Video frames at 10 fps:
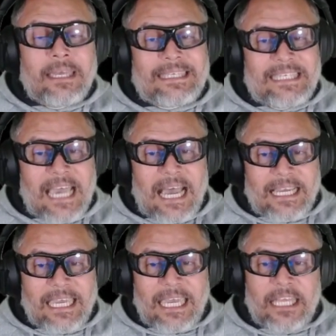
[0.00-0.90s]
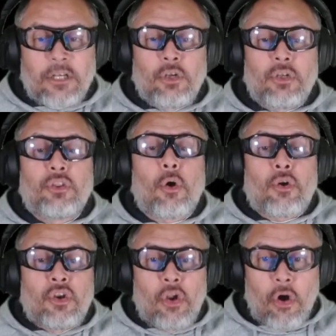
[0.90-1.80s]
ya que
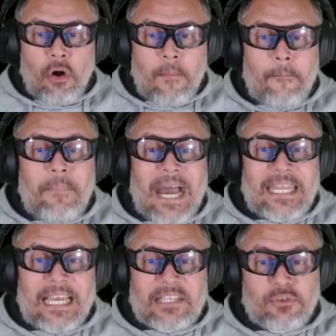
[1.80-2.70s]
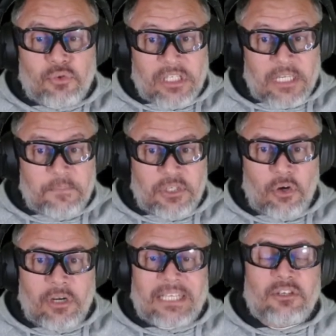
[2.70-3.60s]
donó varias
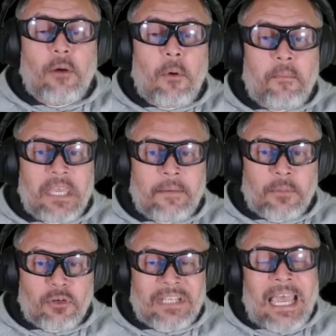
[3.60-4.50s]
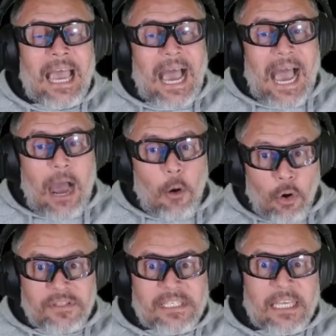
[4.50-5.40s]
suscripciones como miembros a
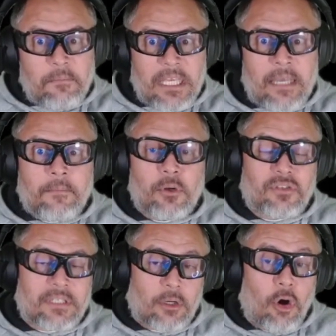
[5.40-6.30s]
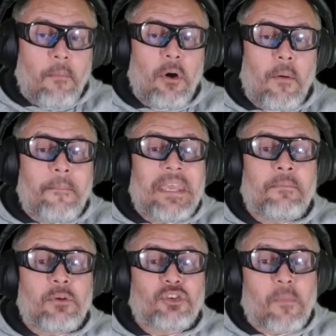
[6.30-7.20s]
11 miembros como
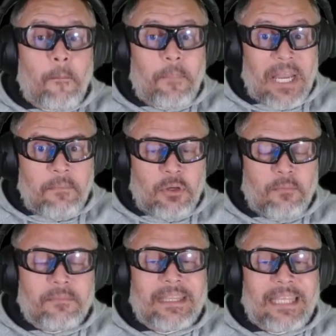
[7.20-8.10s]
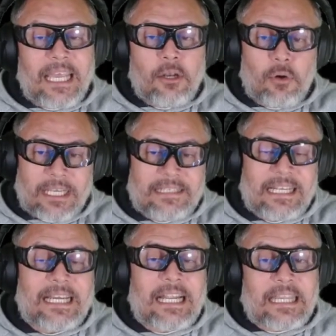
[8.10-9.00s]
miembros premium de lo que es
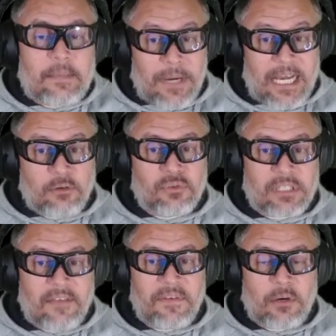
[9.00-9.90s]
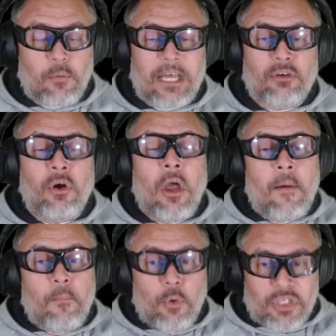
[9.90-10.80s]
el canal de Paganus F4.
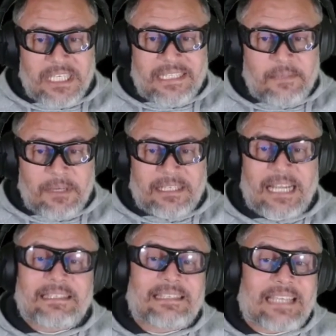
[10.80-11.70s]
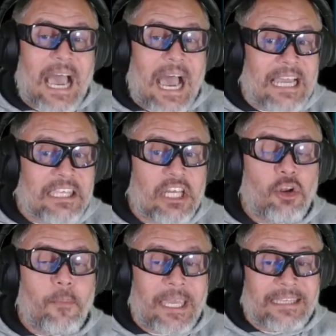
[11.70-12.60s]
Muchísimas gracias a
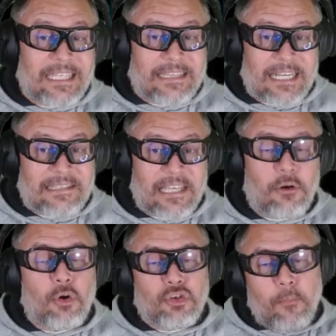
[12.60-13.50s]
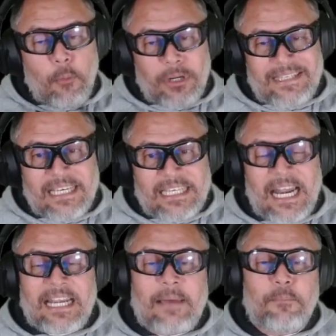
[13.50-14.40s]
Angelo2308 por ese
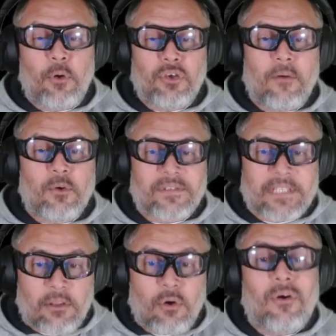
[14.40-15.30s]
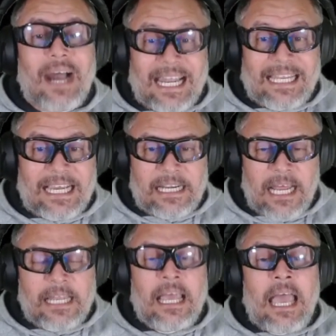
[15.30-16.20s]
gran apoyo mostrado al
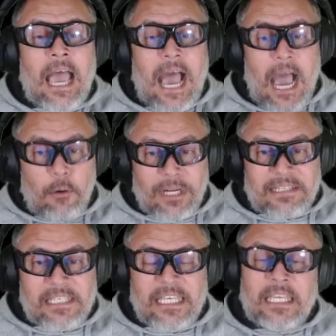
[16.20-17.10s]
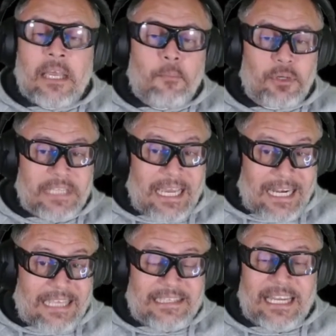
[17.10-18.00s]
canal. Ahora sí, pues
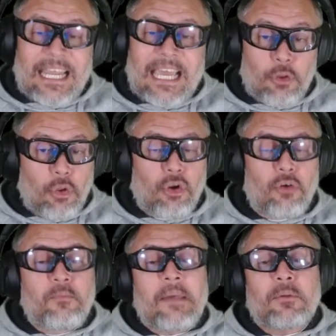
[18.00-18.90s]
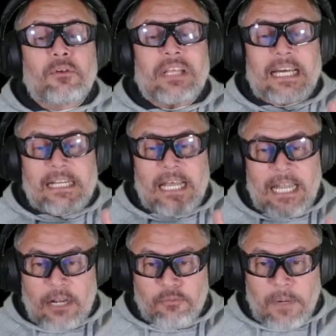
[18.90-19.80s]
agradecerle a todos los miembros del canal,
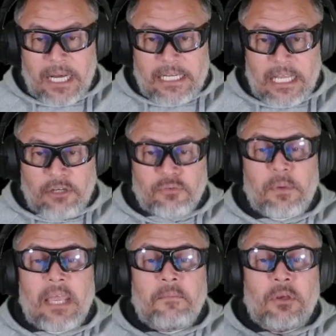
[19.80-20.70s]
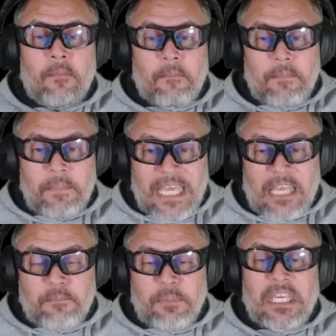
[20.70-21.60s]
a los Paganianos Premium,
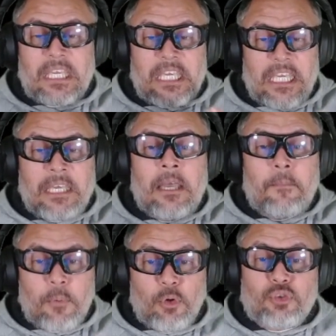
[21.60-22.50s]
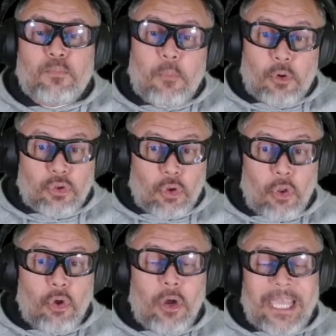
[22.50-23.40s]
VIP y Plus por
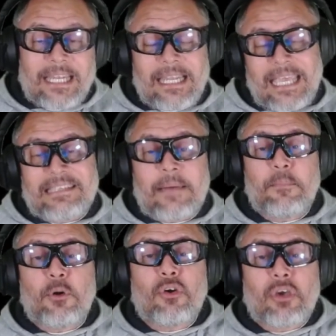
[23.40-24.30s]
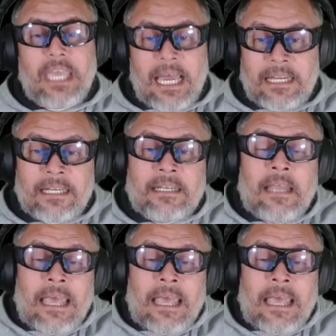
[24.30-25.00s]
todo el, ese apoyo que han